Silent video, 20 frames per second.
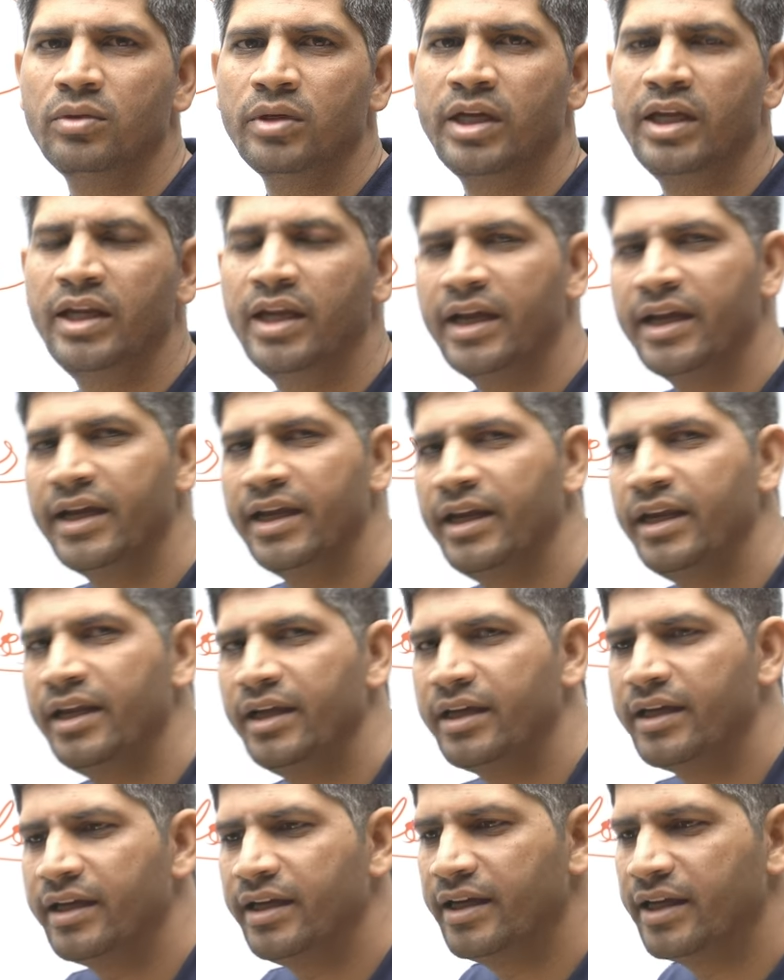किन्हीं
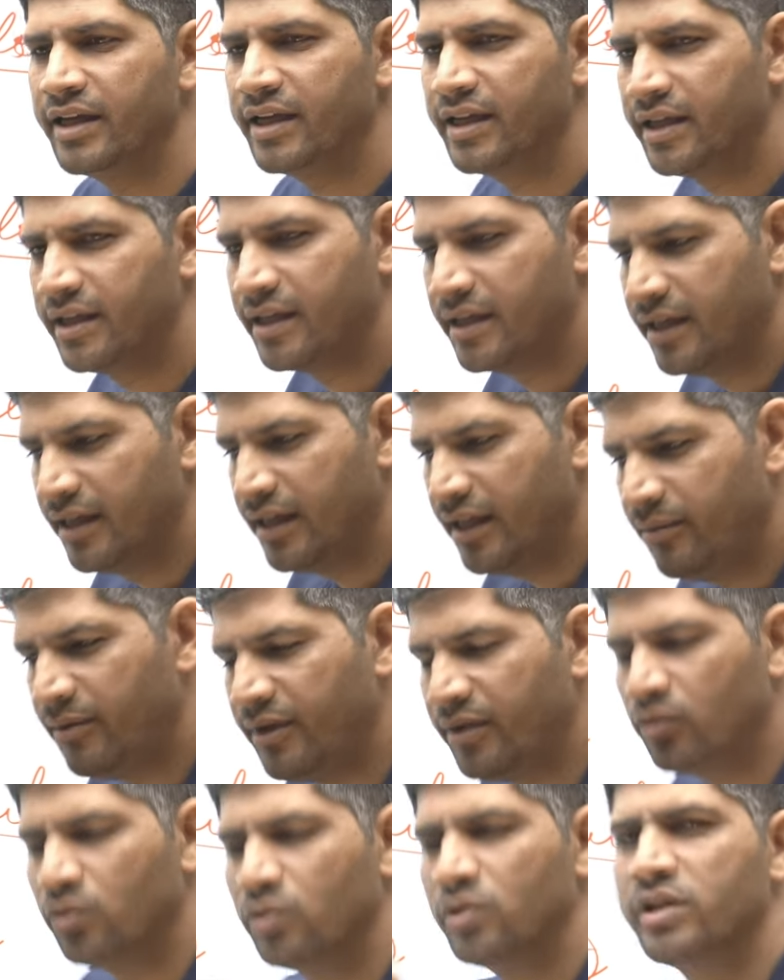किन्हीं किन्हीं
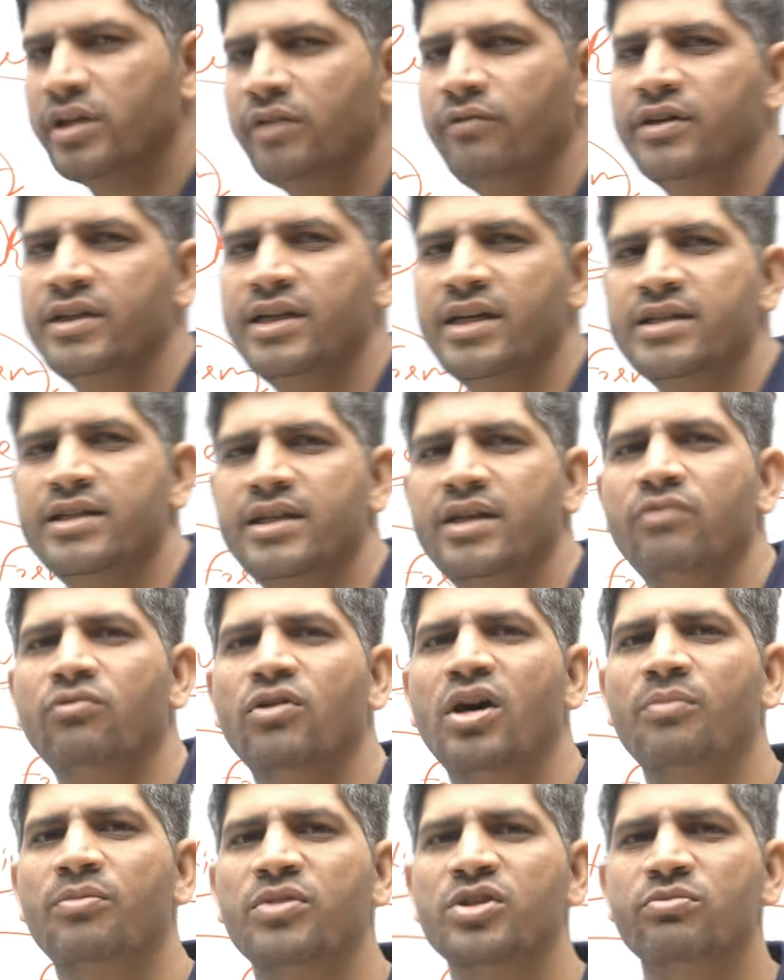भी रूल की वजह से वो
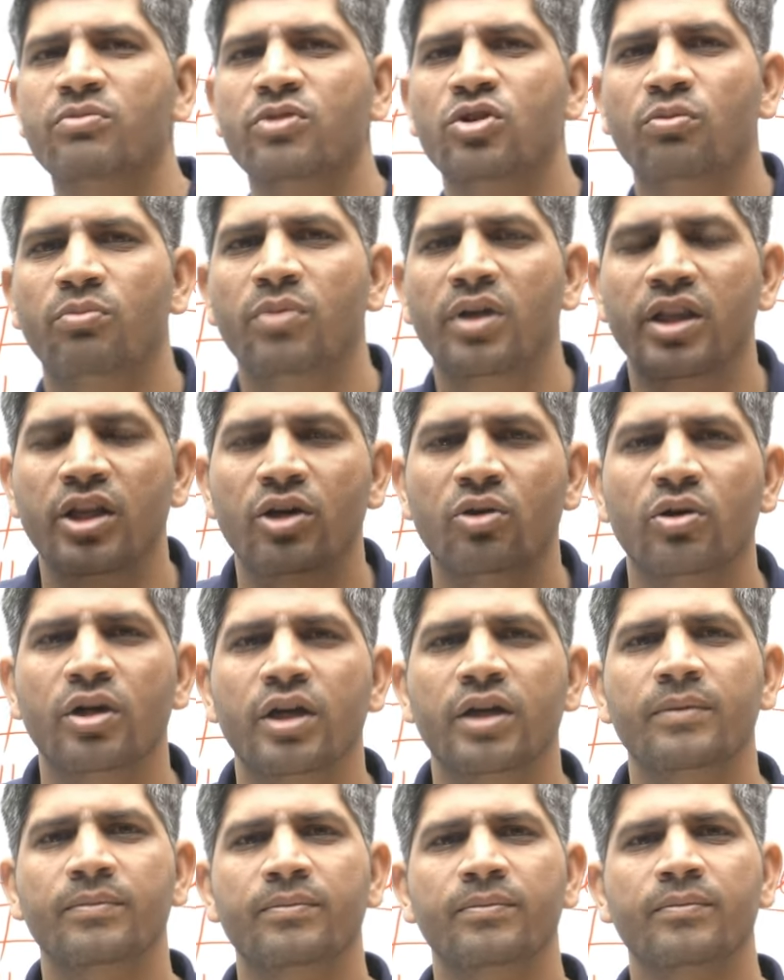आपस में तो बंधे होंगे